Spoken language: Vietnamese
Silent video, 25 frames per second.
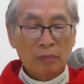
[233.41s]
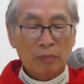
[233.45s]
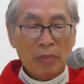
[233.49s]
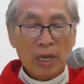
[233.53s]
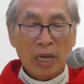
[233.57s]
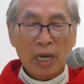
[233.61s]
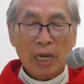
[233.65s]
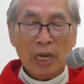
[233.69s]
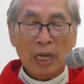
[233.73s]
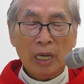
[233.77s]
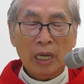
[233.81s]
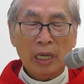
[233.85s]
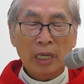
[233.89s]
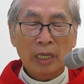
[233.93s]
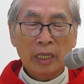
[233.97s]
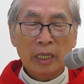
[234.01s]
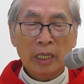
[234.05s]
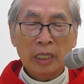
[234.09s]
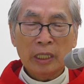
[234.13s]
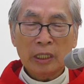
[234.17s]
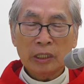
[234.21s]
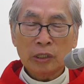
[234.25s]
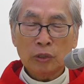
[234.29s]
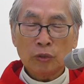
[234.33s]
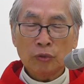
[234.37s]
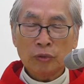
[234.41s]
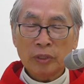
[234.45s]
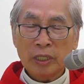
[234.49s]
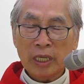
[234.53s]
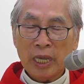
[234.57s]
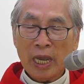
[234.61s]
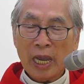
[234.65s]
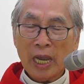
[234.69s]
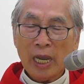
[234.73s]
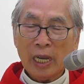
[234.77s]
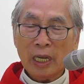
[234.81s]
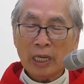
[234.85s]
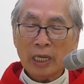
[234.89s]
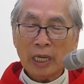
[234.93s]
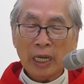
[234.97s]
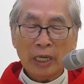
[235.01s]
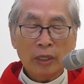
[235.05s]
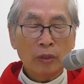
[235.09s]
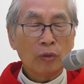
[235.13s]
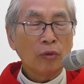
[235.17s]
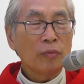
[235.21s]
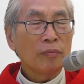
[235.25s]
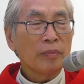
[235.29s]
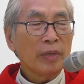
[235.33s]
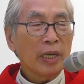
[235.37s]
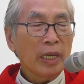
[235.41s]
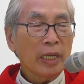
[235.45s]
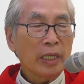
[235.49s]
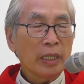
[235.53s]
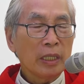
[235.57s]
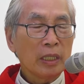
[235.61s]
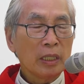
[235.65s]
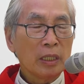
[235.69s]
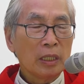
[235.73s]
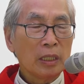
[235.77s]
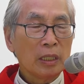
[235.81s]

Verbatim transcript: bà Herodia ngày hôm nay